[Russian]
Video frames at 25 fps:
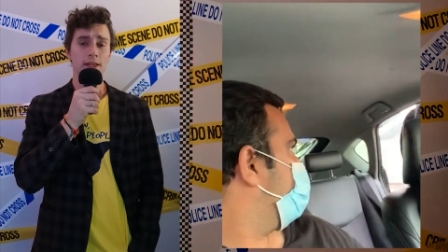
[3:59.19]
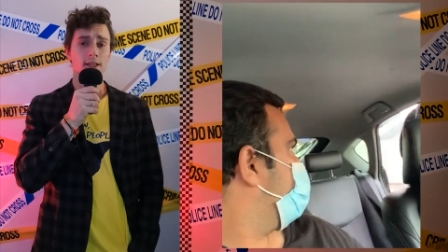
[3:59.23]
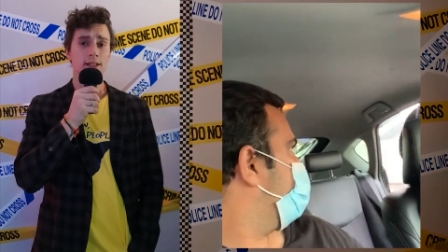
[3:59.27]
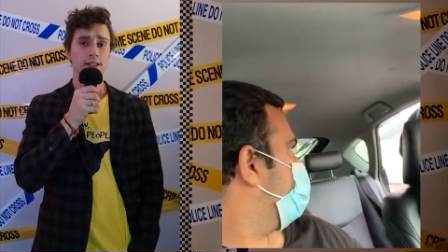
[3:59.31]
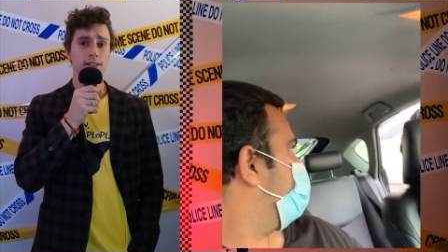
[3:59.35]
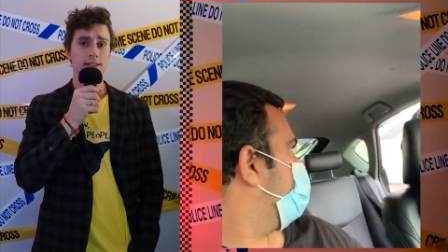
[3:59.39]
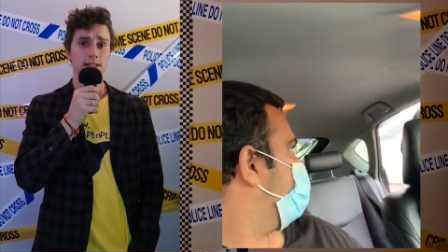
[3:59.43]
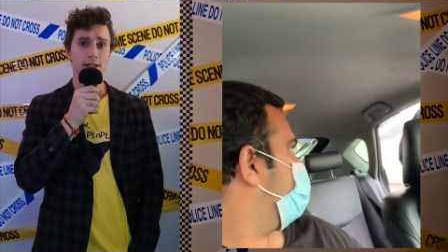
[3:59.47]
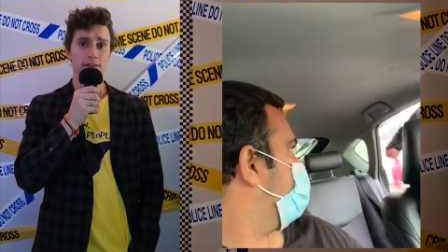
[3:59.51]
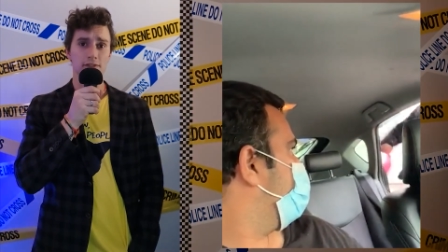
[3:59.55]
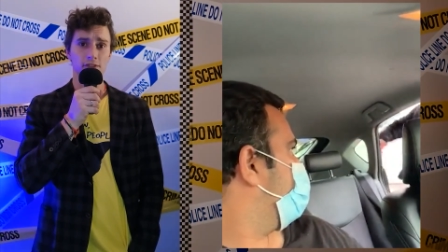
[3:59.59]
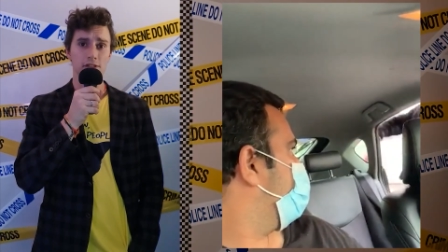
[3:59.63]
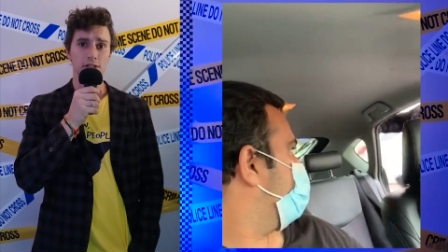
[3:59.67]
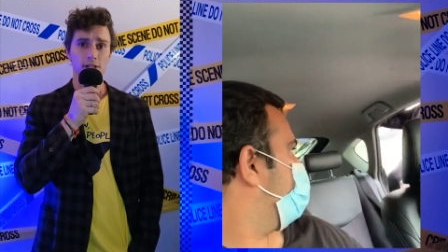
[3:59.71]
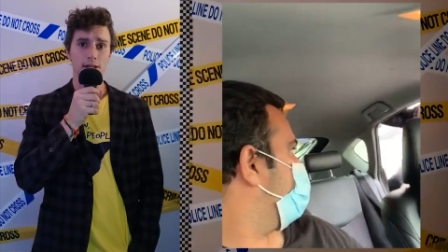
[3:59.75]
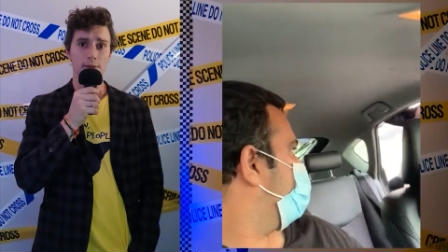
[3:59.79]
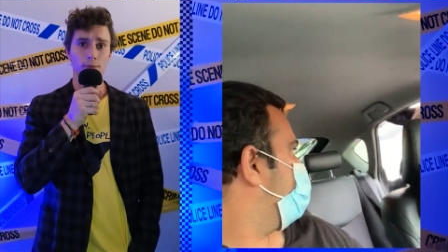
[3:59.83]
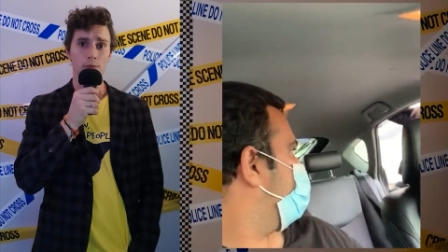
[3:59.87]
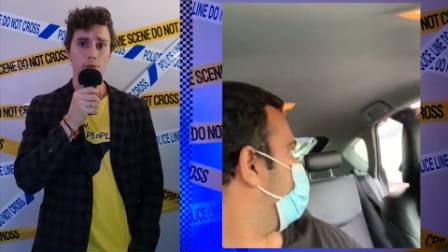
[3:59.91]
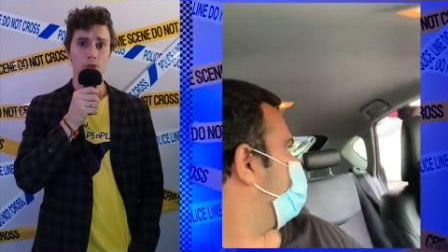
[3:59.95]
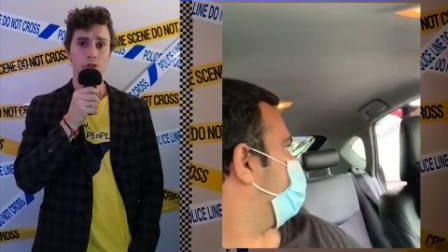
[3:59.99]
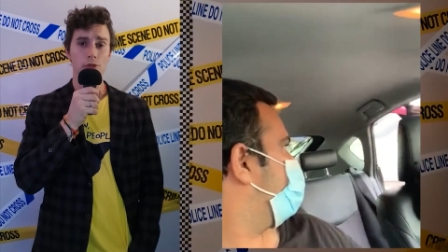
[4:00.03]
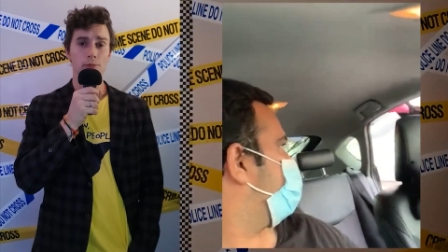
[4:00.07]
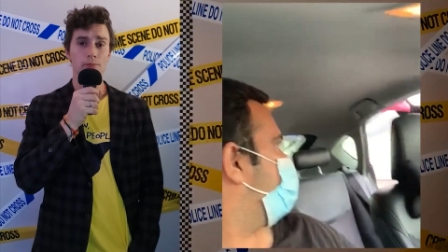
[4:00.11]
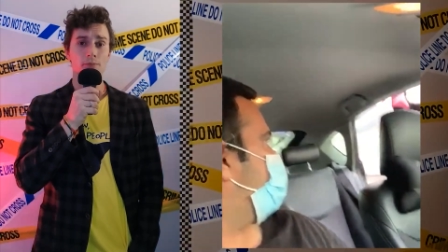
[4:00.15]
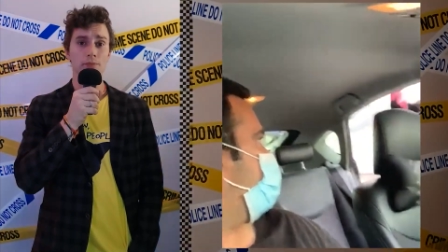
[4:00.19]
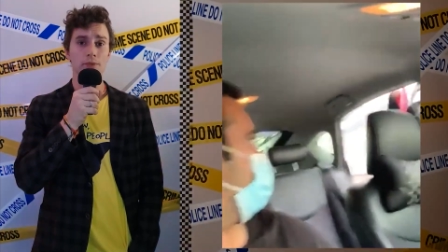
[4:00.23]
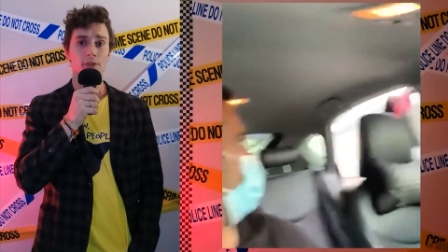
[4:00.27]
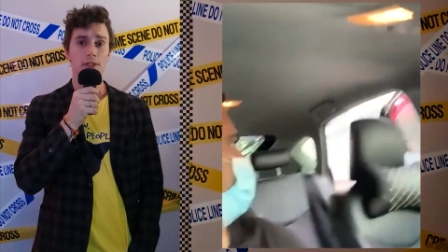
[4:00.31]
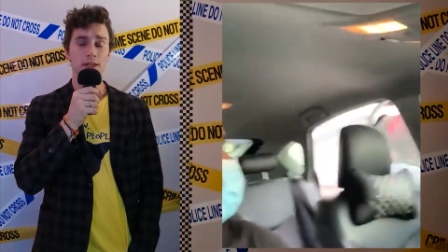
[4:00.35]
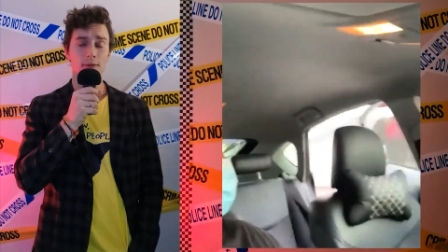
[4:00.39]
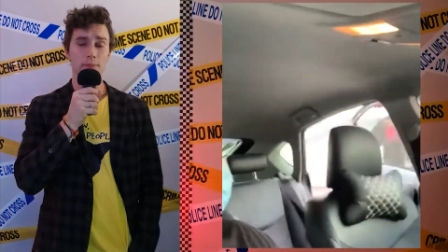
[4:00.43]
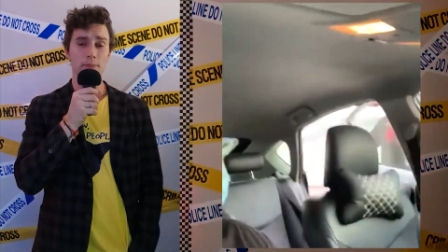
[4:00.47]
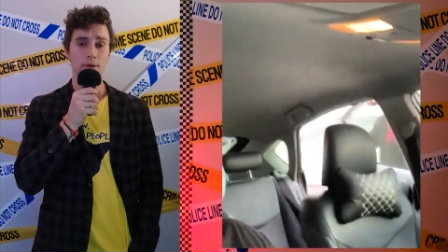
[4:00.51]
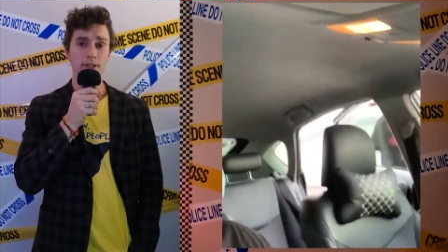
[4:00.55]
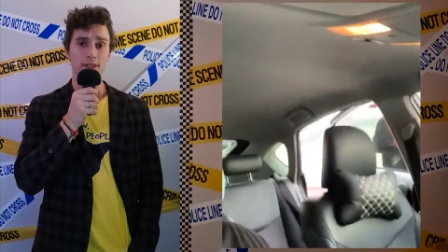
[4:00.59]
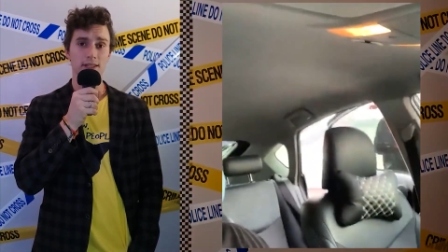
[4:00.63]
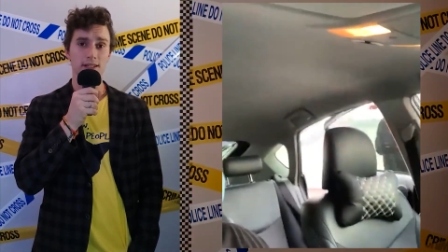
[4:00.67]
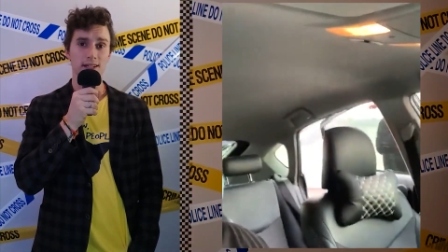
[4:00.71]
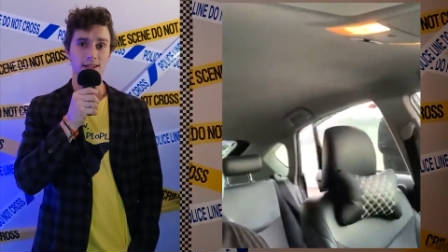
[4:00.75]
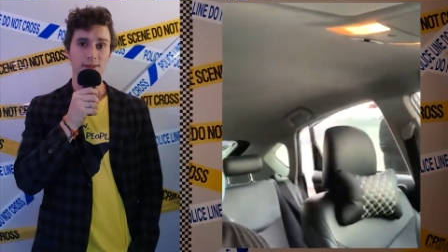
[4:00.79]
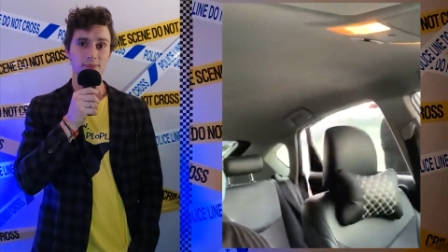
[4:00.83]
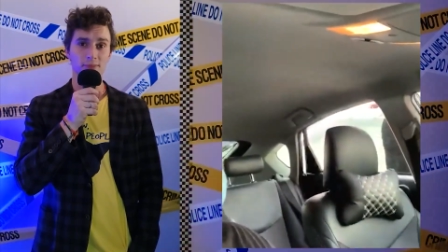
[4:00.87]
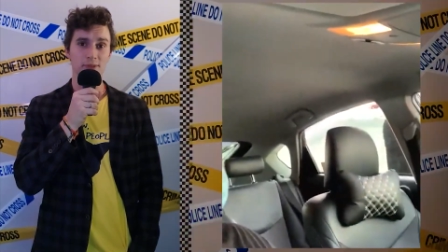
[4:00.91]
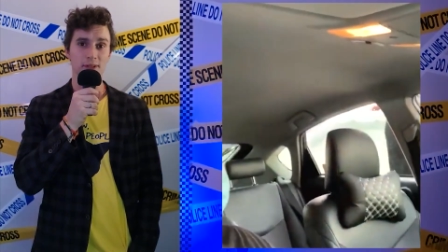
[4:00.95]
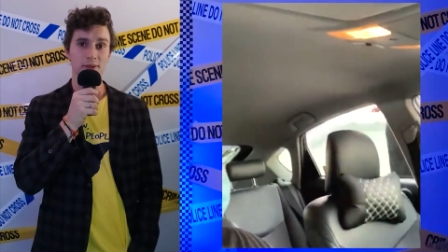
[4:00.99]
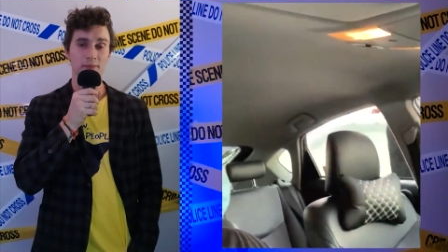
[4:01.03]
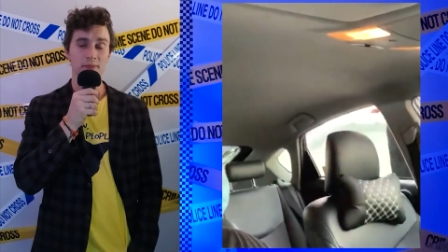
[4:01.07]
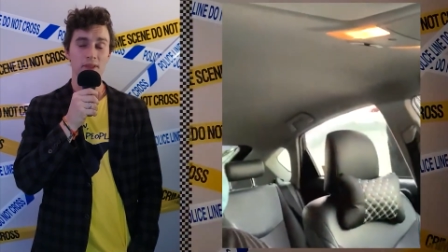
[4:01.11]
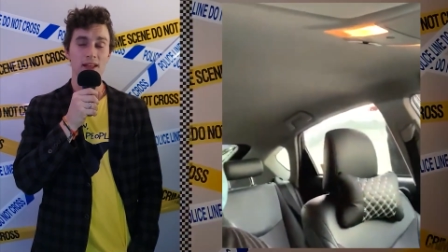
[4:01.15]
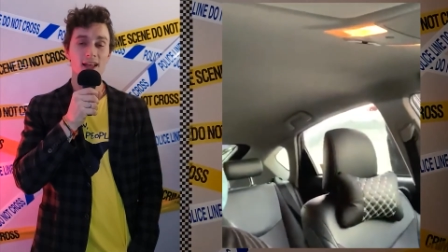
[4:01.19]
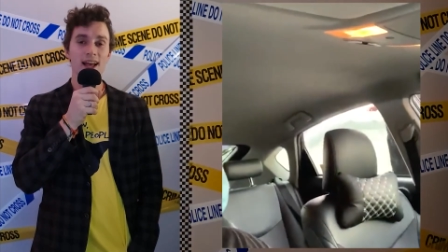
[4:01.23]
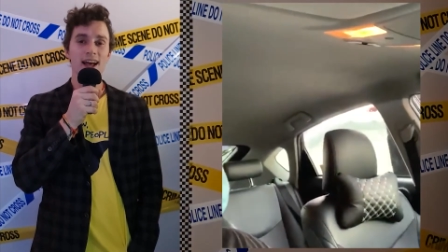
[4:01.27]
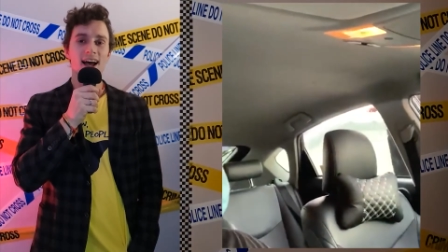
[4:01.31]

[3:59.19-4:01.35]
совсем уж непотребно.